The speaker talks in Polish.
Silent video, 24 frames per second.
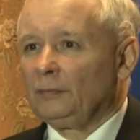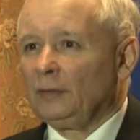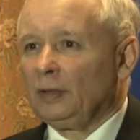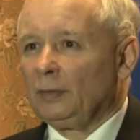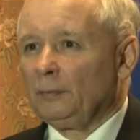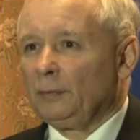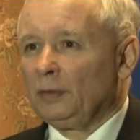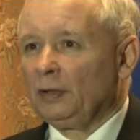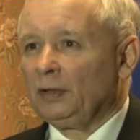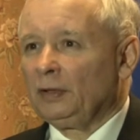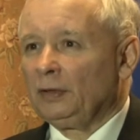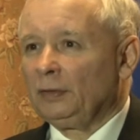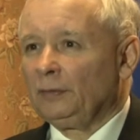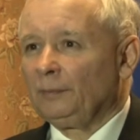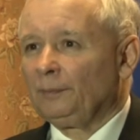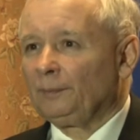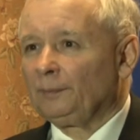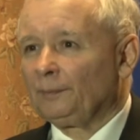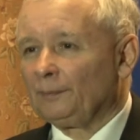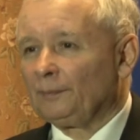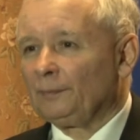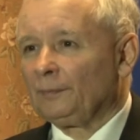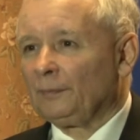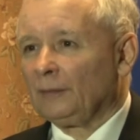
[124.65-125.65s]
nie mieli
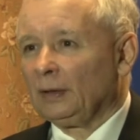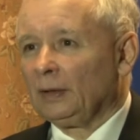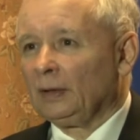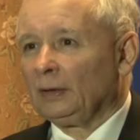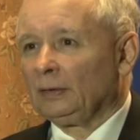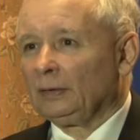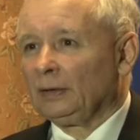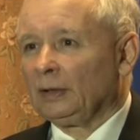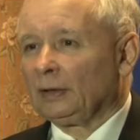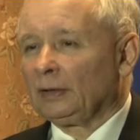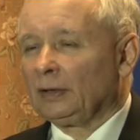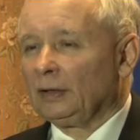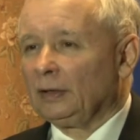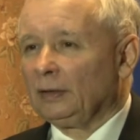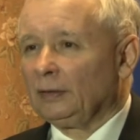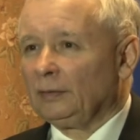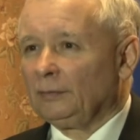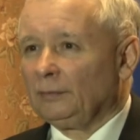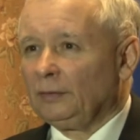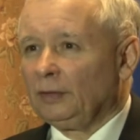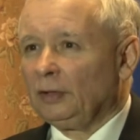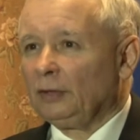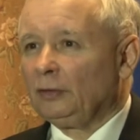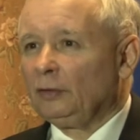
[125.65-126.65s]
takiej
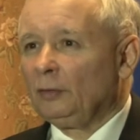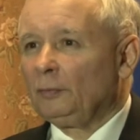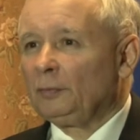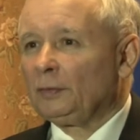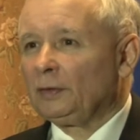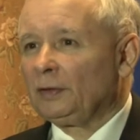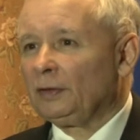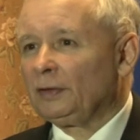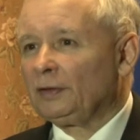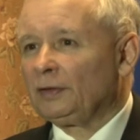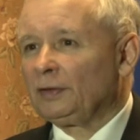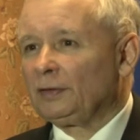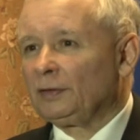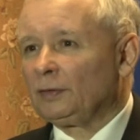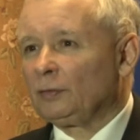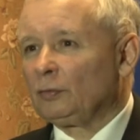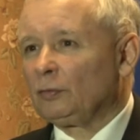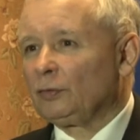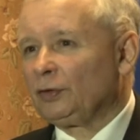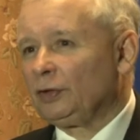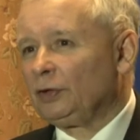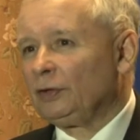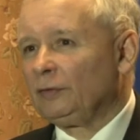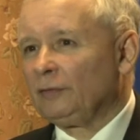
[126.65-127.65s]
niedobrej,
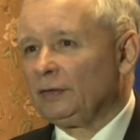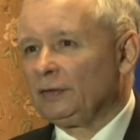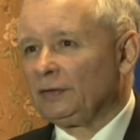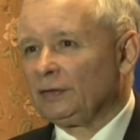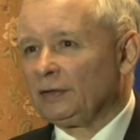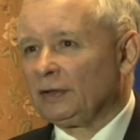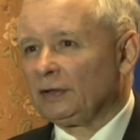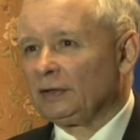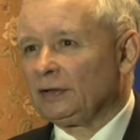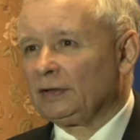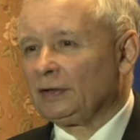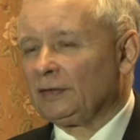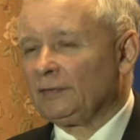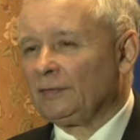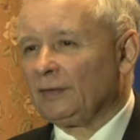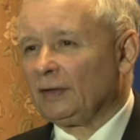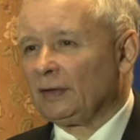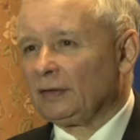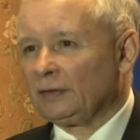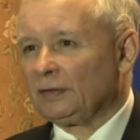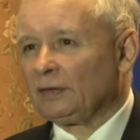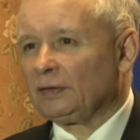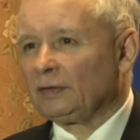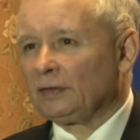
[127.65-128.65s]
złośliwej
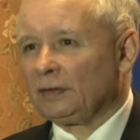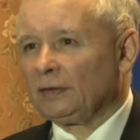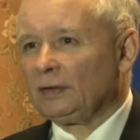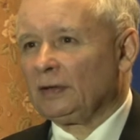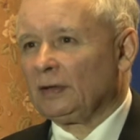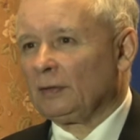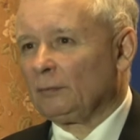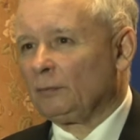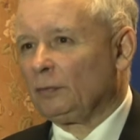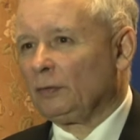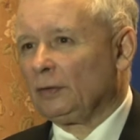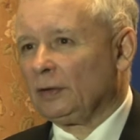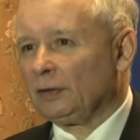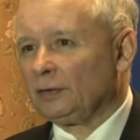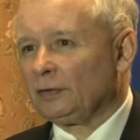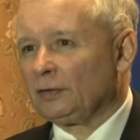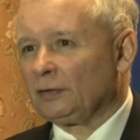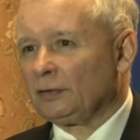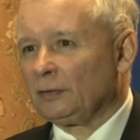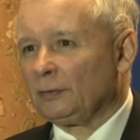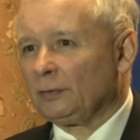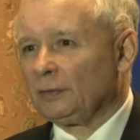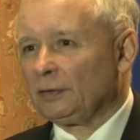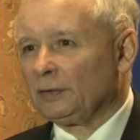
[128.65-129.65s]
satysfakcji, że jednak
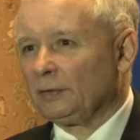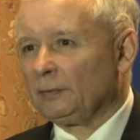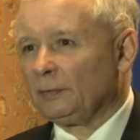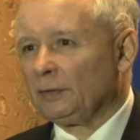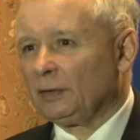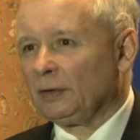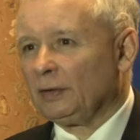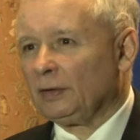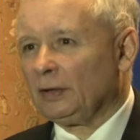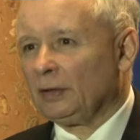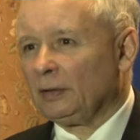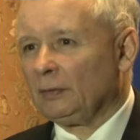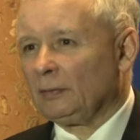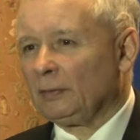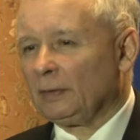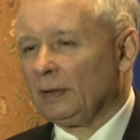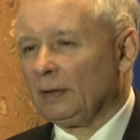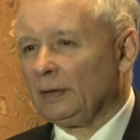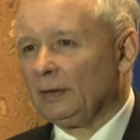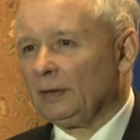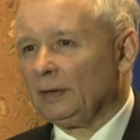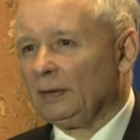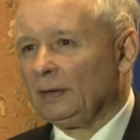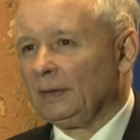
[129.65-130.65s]
Polacy sobie z tym nie dają
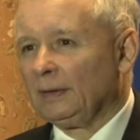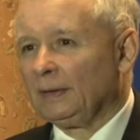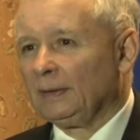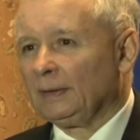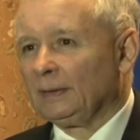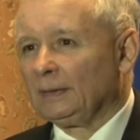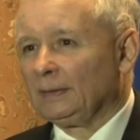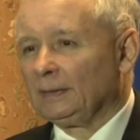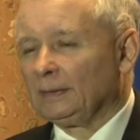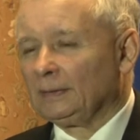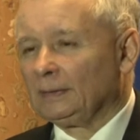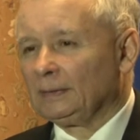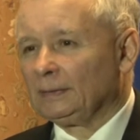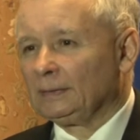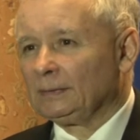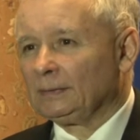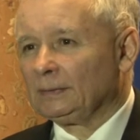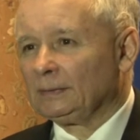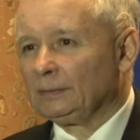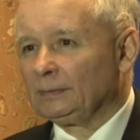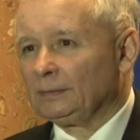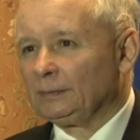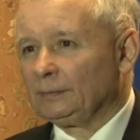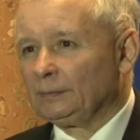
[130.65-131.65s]
rady. Yy,
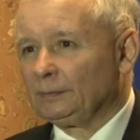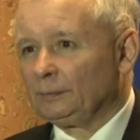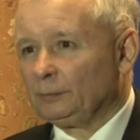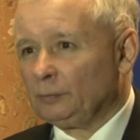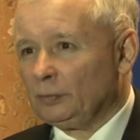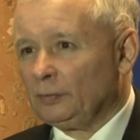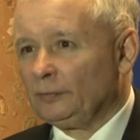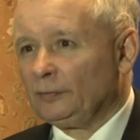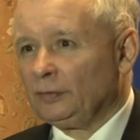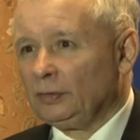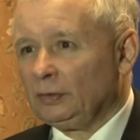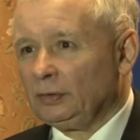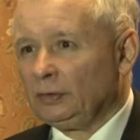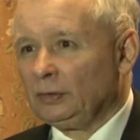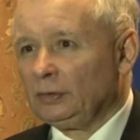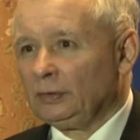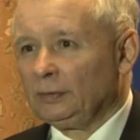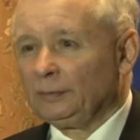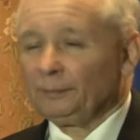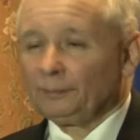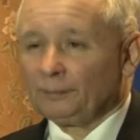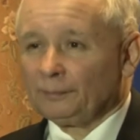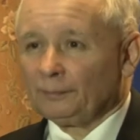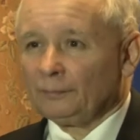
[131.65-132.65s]

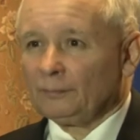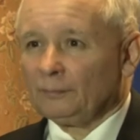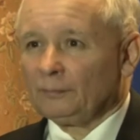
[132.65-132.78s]
powinni